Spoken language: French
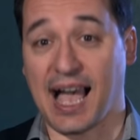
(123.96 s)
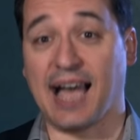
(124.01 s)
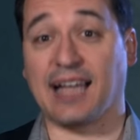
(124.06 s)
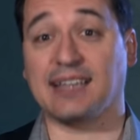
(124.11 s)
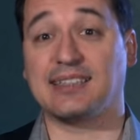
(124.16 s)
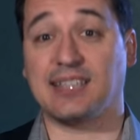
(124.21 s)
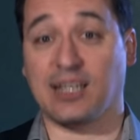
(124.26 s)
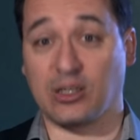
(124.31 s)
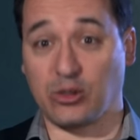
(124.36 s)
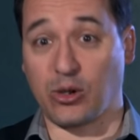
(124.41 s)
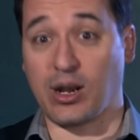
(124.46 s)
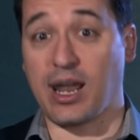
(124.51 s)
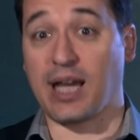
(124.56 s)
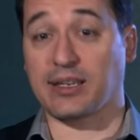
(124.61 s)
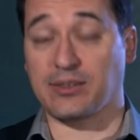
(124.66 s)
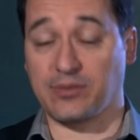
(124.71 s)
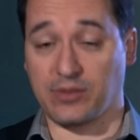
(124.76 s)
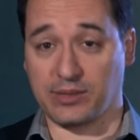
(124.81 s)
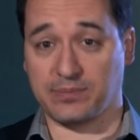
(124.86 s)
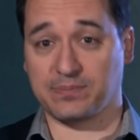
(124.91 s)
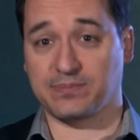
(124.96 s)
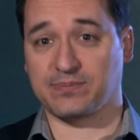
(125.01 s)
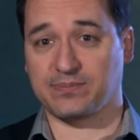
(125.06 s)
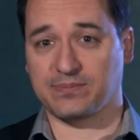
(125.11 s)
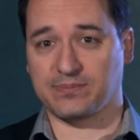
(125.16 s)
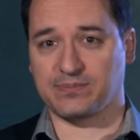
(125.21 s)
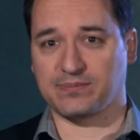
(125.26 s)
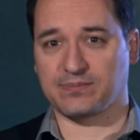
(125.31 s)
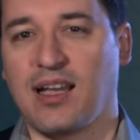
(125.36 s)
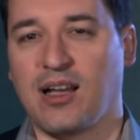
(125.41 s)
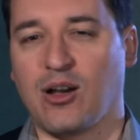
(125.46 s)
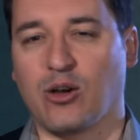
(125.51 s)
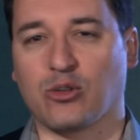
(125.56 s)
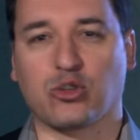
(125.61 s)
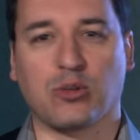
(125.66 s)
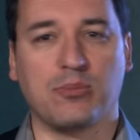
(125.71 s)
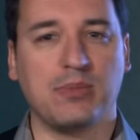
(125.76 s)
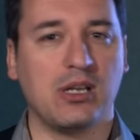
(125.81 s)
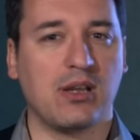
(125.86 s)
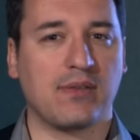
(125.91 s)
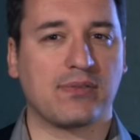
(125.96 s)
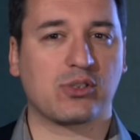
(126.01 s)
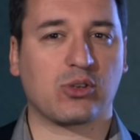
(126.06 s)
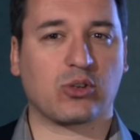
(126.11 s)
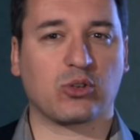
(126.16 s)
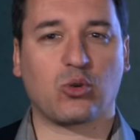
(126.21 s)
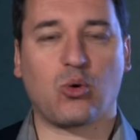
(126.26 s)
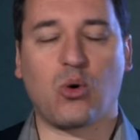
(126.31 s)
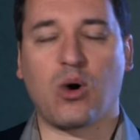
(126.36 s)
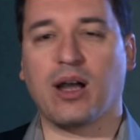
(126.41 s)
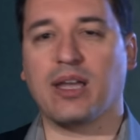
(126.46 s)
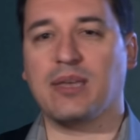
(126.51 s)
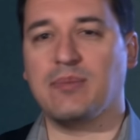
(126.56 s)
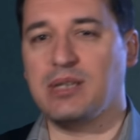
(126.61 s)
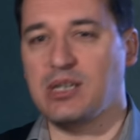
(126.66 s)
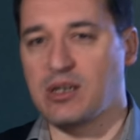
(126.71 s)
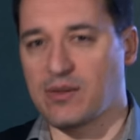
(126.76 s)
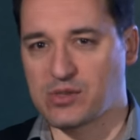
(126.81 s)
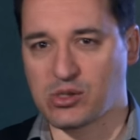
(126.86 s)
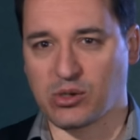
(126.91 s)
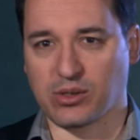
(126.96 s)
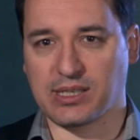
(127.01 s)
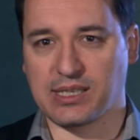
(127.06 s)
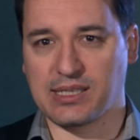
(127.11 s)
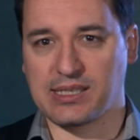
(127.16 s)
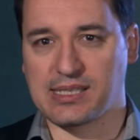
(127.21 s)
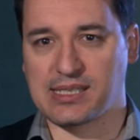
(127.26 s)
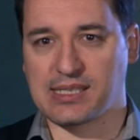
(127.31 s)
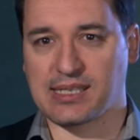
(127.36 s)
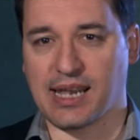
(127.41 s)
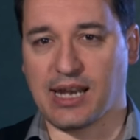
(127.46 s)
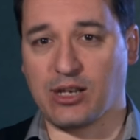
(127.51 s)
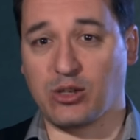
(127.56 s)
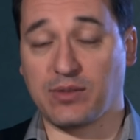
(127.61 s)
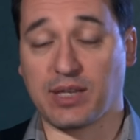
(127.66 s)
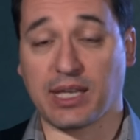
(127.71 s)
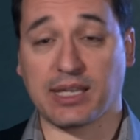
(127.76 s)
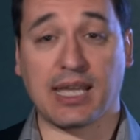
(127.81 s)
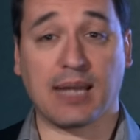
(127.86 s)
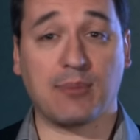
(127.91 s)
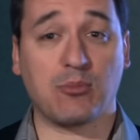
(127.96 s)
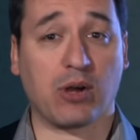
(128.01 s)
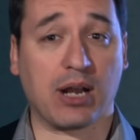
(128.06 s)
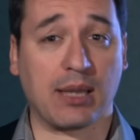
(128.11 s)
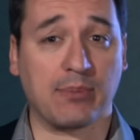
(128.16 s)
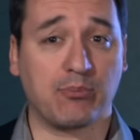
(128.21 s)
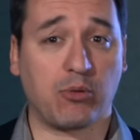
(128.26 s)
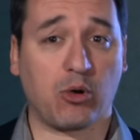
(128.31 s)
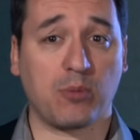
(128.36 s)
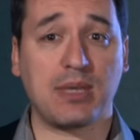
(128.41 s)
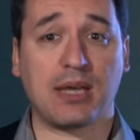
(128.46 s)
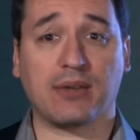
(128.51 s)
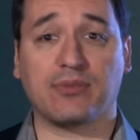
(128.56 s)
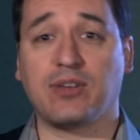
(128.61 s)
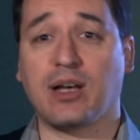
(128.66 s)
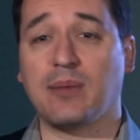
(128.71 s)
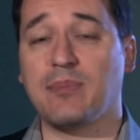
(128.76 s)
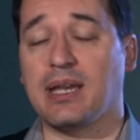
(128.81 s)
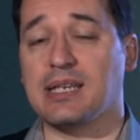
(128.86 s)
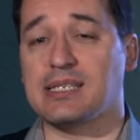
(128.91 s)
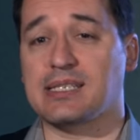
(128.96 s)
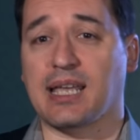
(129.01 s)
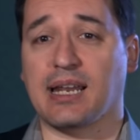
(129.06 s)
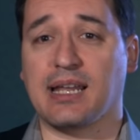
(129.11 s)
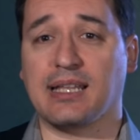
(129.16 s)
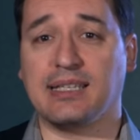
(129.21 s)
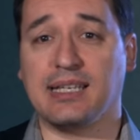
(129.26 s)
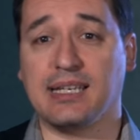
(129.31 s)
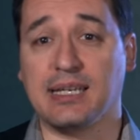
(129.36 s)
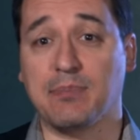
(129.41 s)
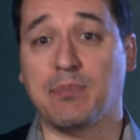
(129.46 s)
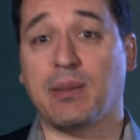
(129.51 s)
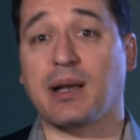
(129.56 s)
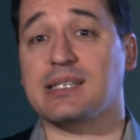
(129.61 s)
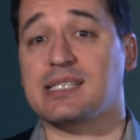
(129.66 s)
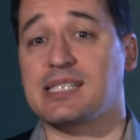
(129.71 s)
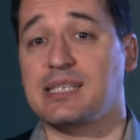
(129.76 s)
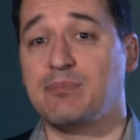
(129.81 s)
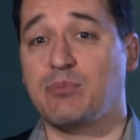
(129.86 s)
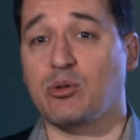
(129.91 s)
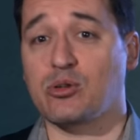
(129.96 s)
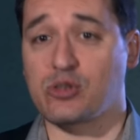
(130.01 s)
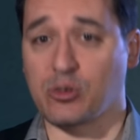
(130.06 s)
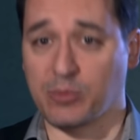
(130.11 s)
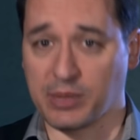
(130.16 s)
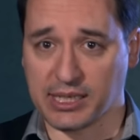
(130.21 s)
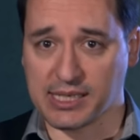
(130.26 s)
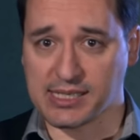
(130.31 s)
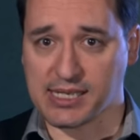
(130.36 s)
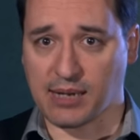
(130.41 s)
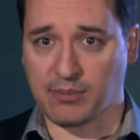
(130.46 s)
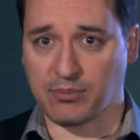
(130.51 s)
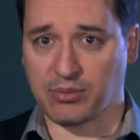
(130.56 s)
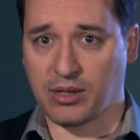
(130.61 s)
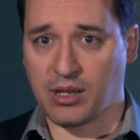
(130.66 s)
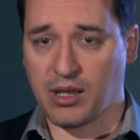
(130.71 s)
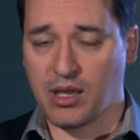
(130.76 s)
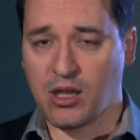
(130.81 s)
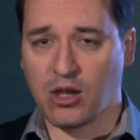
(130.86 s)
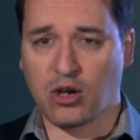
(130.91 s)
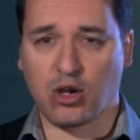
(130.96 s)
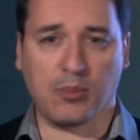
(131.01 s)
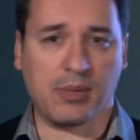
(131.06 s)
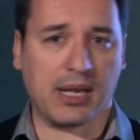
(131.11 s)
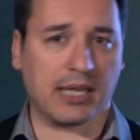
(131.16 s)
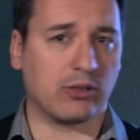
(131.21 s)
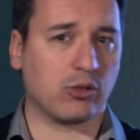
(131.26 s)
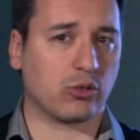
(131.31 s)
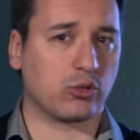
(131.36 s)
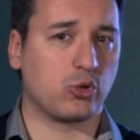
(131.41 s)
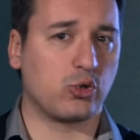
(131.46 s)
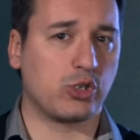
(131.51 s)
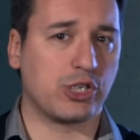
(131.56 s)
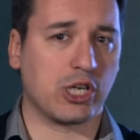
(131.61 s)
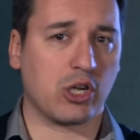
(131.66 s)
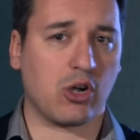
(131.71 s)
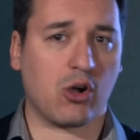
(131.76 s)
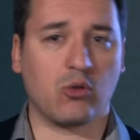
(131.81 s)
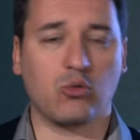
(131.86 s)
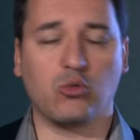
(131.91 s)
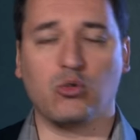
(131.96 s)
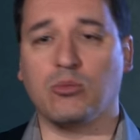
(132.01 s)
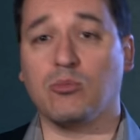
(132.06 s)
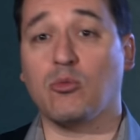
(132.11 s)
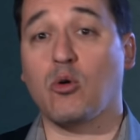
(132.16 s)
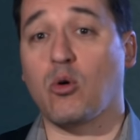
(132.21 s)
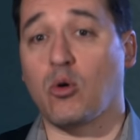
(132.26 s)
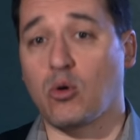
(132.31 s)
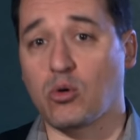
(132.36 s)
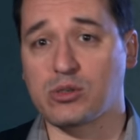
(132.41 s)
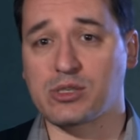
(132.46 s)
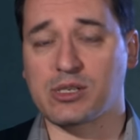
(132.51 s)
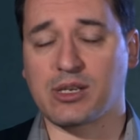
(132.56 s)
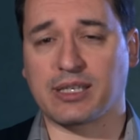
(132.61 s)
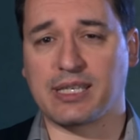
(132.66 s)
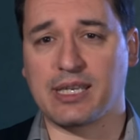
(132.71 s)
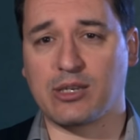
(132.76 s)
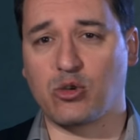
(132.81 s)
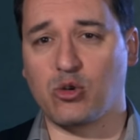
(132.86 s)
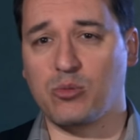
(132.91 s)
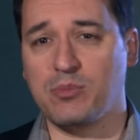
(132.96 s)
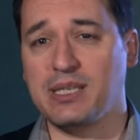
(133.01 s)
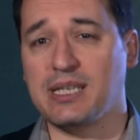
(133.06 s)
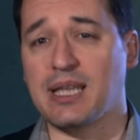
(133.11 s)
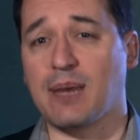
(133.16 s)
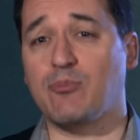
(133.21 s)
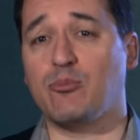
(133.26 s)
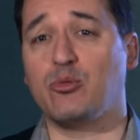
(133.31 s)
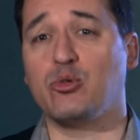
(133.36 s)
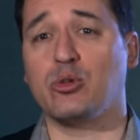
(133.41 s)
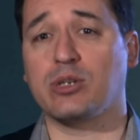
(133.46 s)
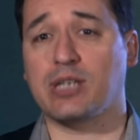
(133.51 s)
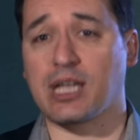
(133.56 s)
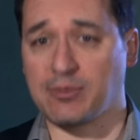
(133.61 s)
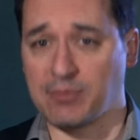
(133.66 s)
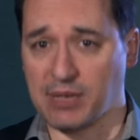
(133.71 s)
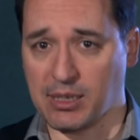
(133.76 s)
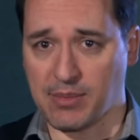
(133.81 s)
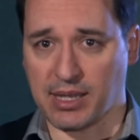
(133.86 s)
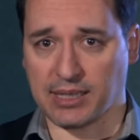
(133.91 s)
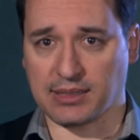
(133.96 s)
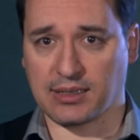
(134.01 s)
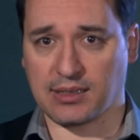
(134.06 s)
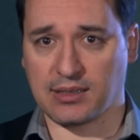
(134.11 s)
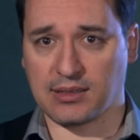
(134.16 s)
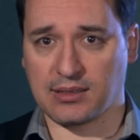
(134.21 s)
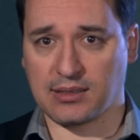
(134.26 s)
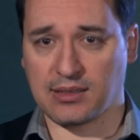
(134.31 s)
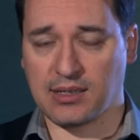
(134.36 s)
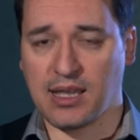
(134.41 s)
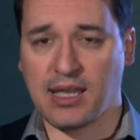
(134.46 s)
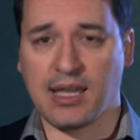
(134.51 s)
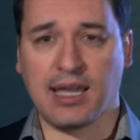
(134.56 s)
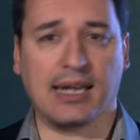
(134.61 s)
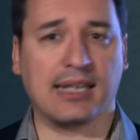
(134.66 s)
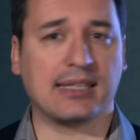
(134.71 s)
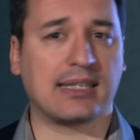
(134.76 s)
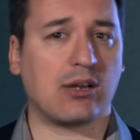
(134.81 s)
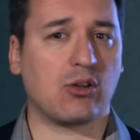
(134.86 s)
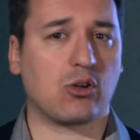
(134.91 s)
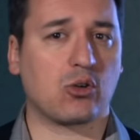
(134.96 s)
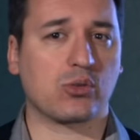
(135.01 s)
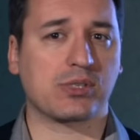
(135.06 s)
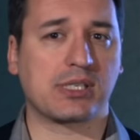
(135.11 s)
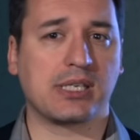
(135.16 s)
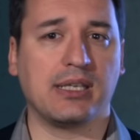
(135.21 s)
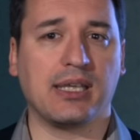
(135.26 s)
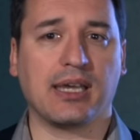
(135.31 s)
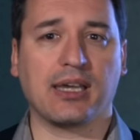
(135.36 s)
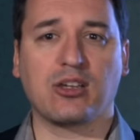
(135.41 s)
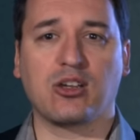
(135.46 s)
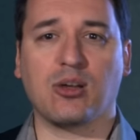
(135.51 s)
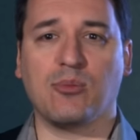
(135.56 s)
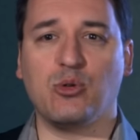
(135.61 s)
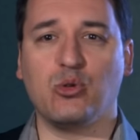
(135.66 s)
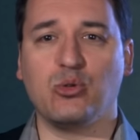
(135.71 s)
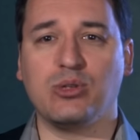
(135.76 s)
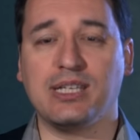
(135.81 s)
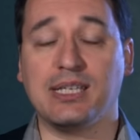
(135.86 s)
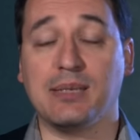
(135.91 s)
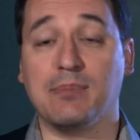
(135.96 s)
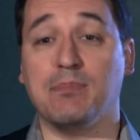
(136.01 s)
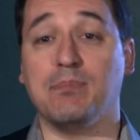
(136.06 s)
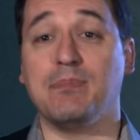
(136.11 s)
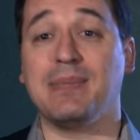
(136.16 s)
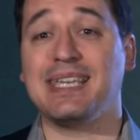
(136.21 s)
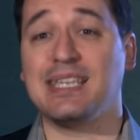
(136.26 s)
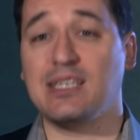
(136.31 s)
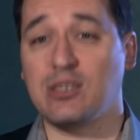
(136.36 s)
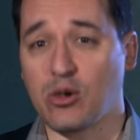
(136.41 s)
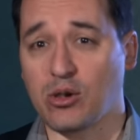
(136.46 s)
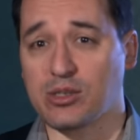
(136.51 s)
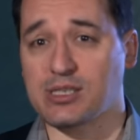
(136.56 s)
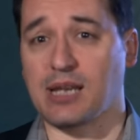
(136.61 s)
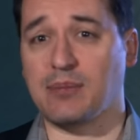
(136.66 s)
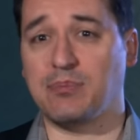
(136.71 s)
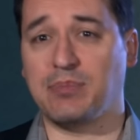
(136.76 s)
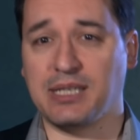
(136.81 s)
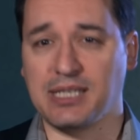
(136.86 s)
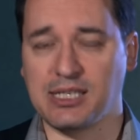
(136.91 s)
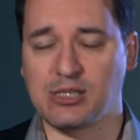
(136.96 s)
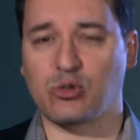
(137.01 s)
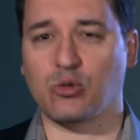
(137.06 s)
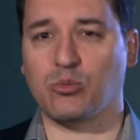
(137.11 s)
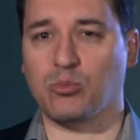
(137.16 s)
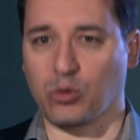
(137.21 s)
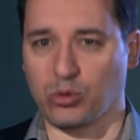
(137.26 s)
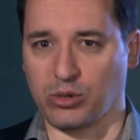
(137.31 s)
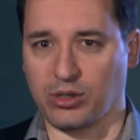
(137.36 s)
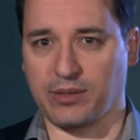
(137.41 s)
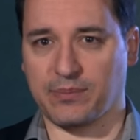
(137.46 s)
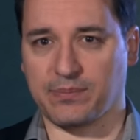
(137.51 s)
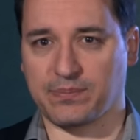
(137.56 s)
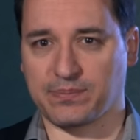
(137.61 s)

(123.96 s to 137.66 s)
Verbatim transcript: à atteindre l'arrivée. Entre 1903 et 1910, elle devient également la première femme à escalader les principaux sommets des Alpes, comme la Dent du Géant ou le Mont Rose, qui culmine à plus de 4000 mètres. Elle est alors considérée comme l'une des meilleures alpinistes au monde.